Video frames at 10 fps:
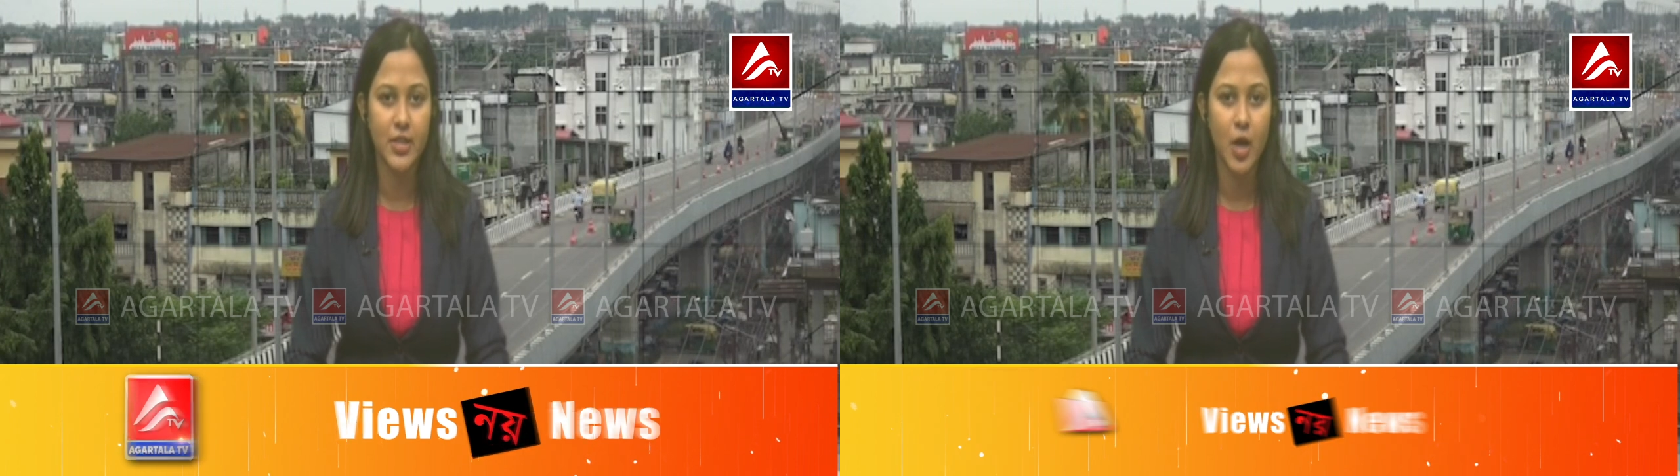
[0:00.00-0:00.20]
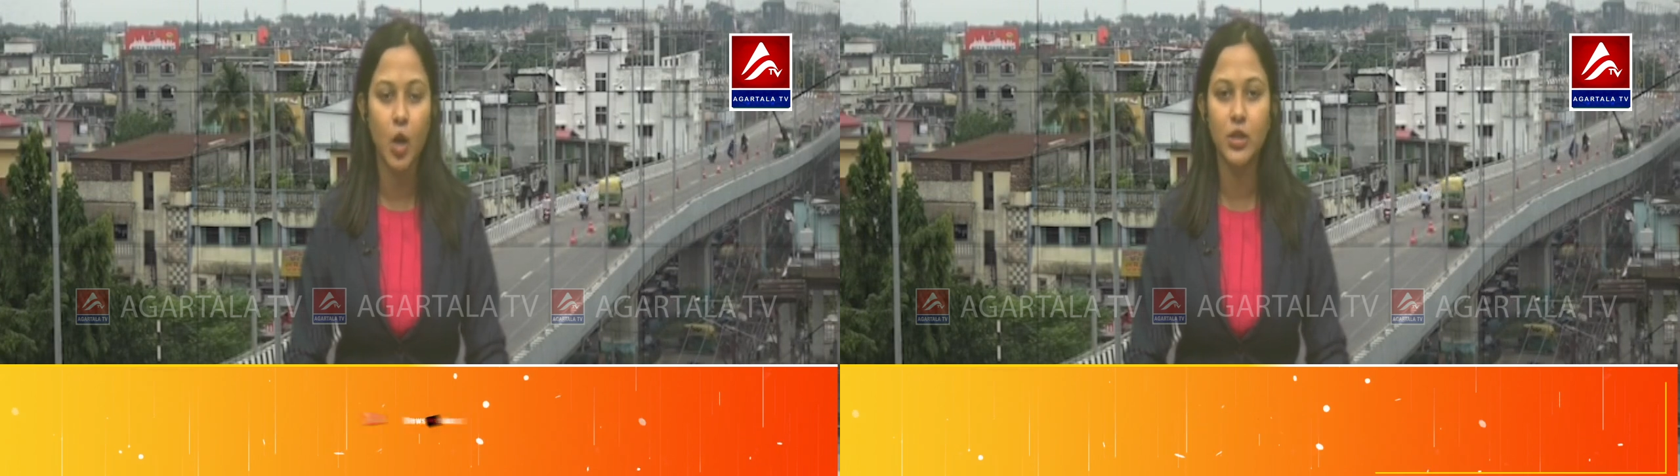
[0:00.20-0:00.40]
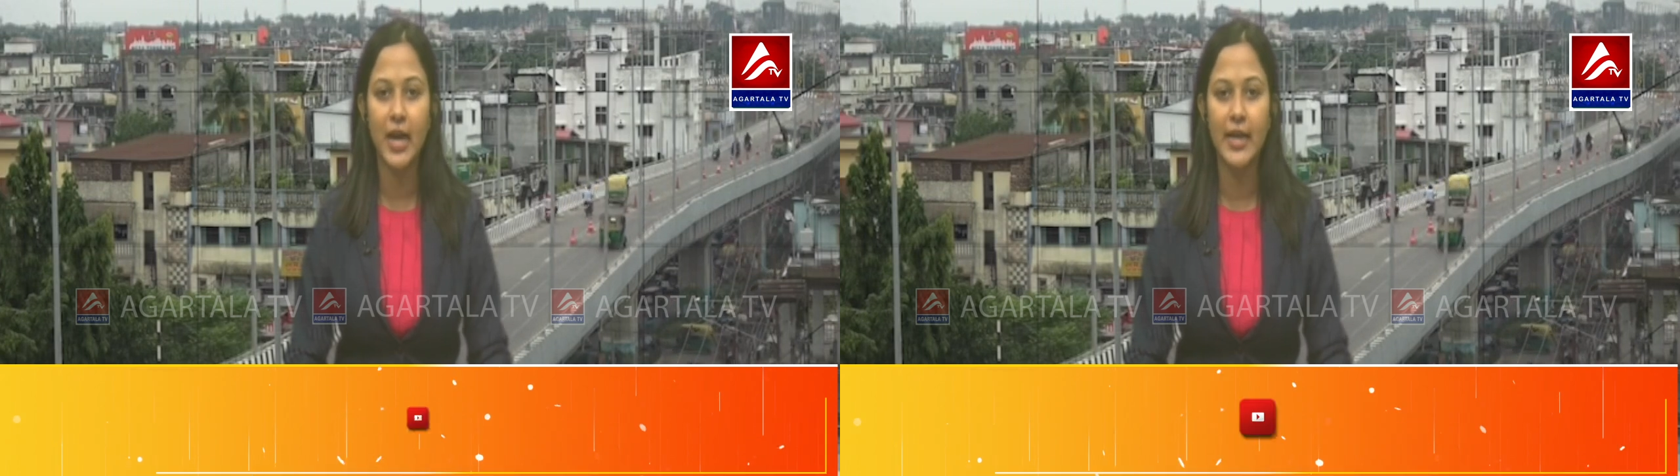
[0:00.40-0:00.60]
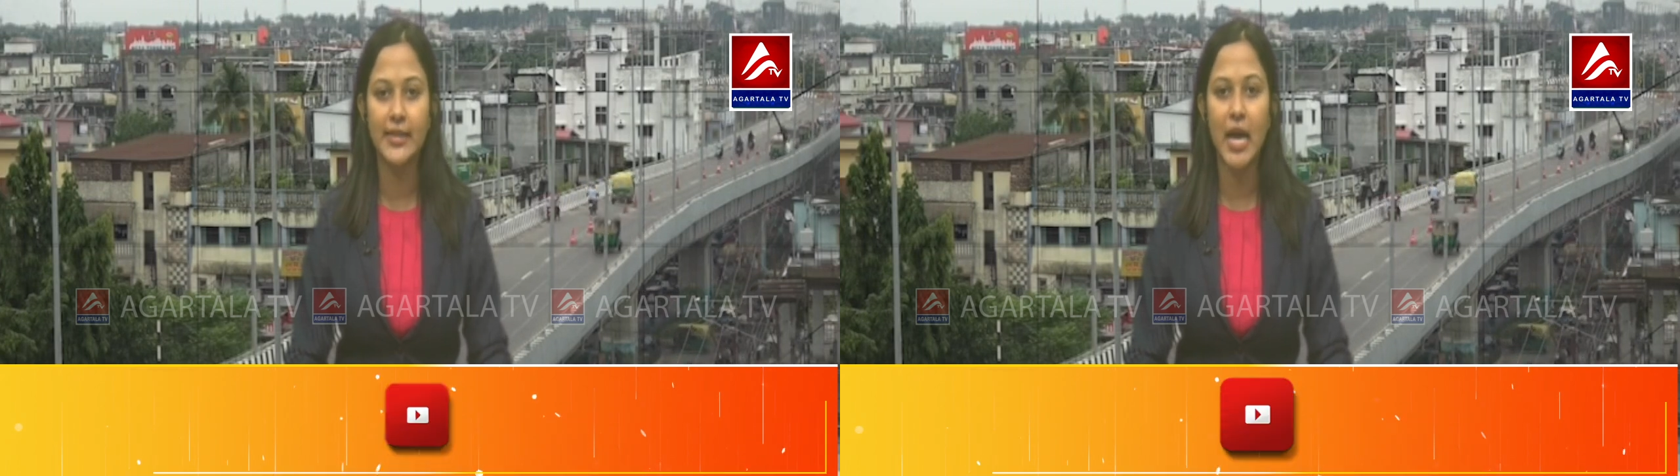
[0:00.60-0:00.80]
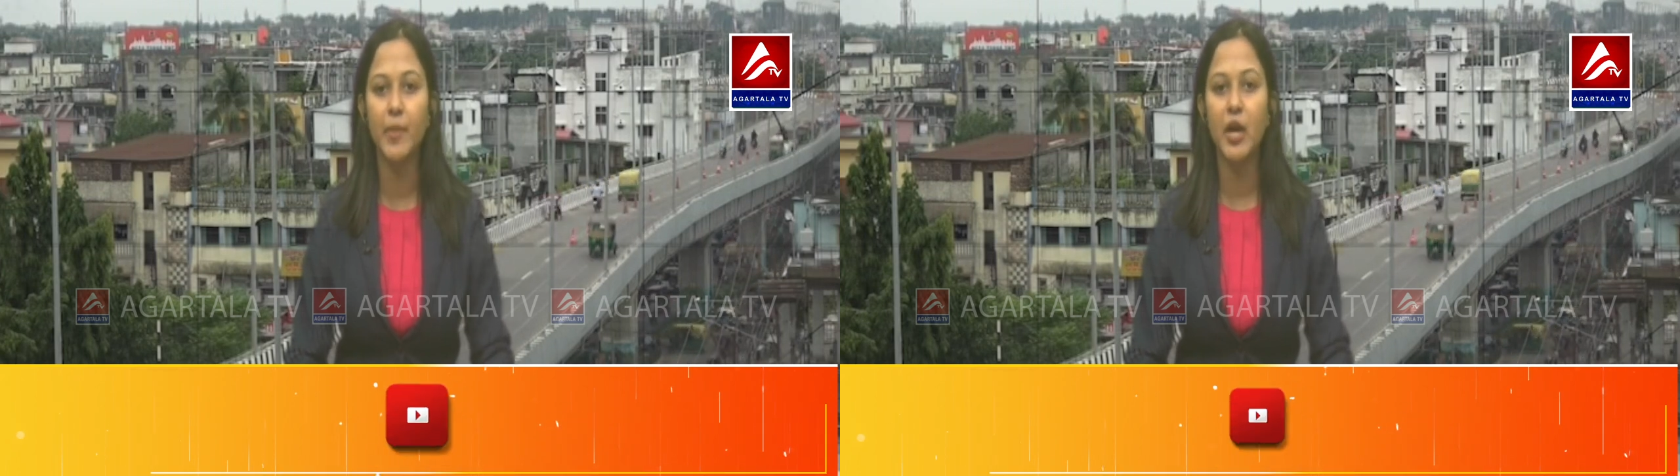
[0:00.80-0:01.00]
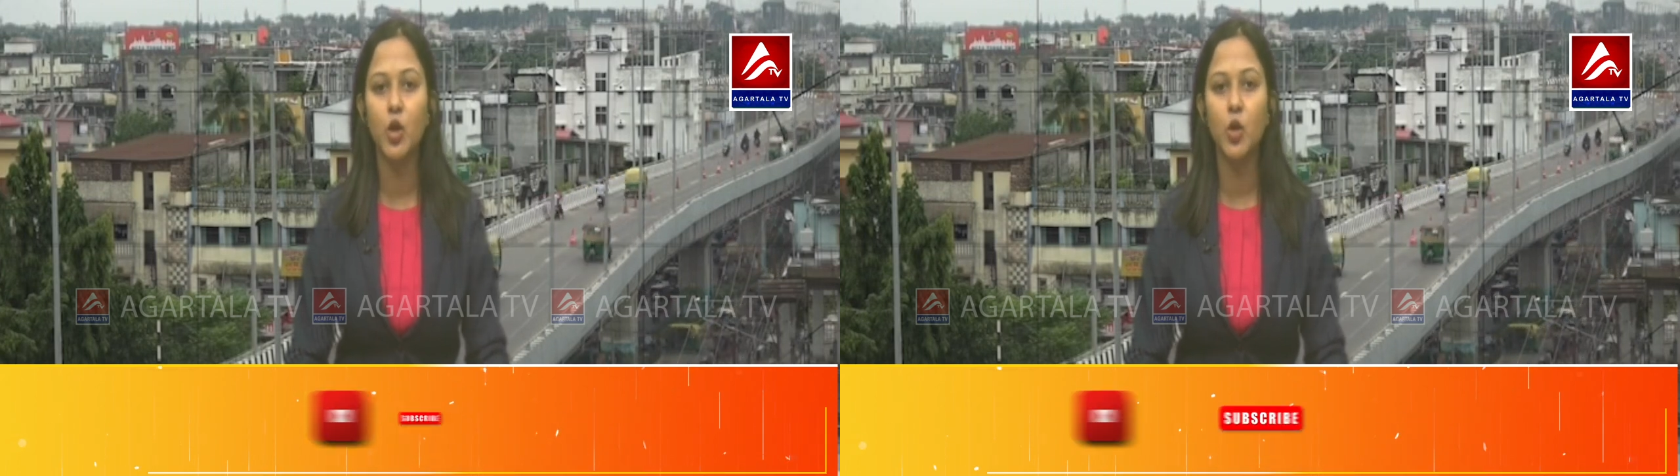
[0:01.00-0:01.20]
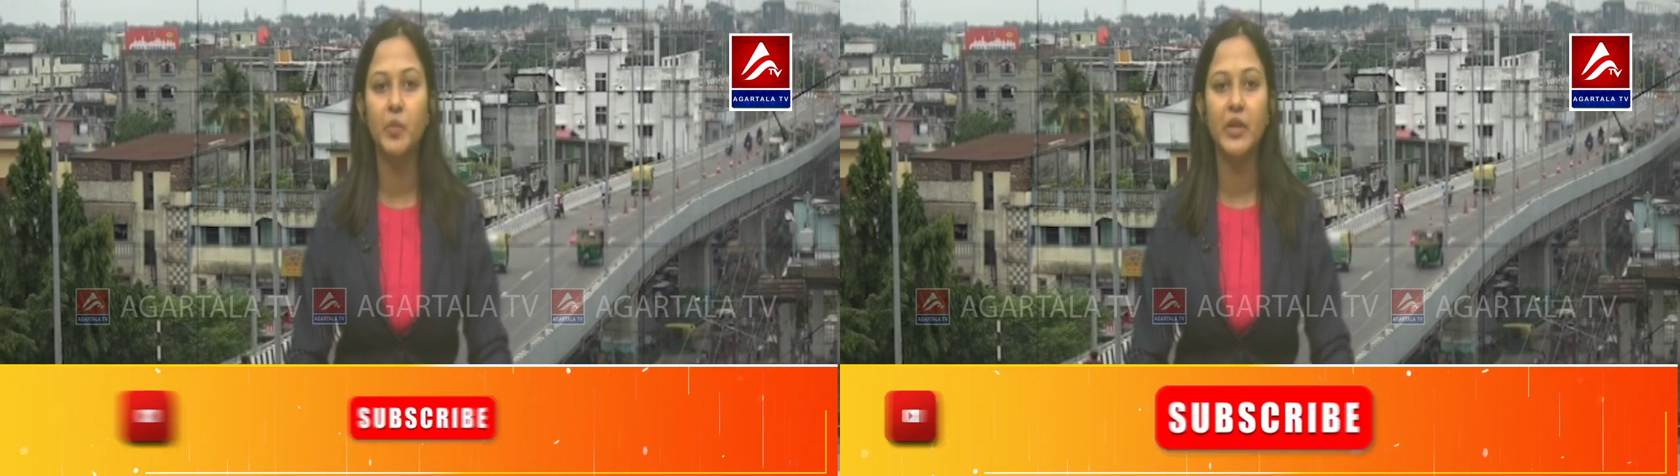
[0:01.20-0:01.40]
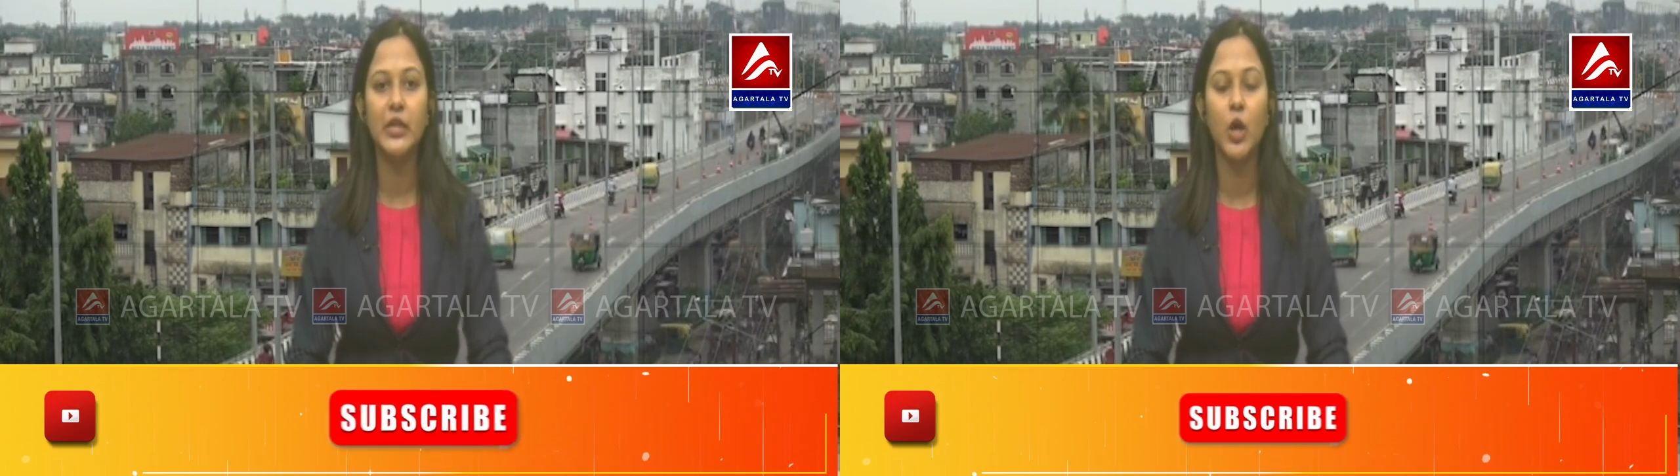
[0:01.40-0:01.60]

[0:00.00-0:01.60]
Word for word: অর্থাৎ তামাক কোম্পানির